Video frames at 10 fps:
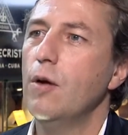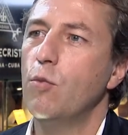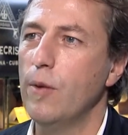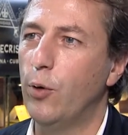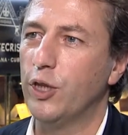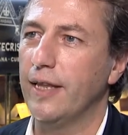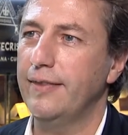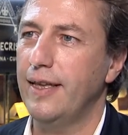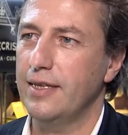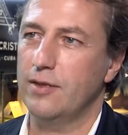muy
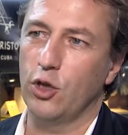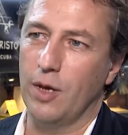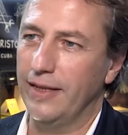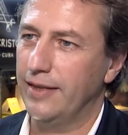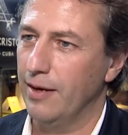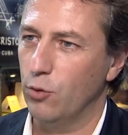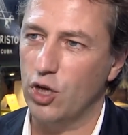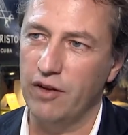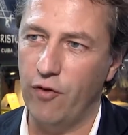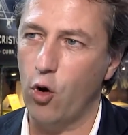potentes, donde mantenemos
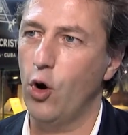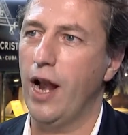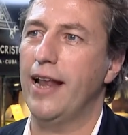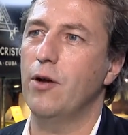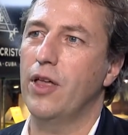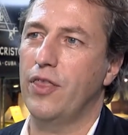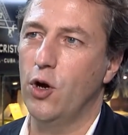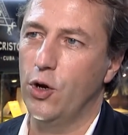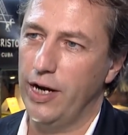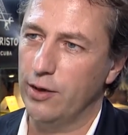el foco en la
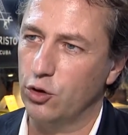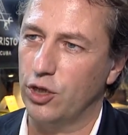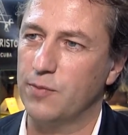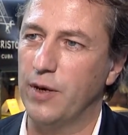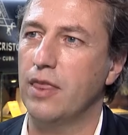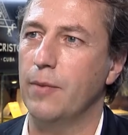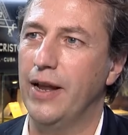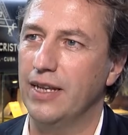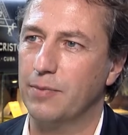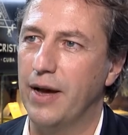innovación en nuestras
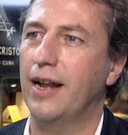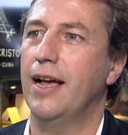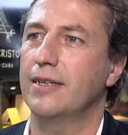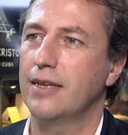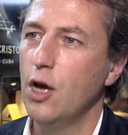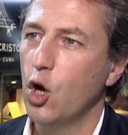principales marcas,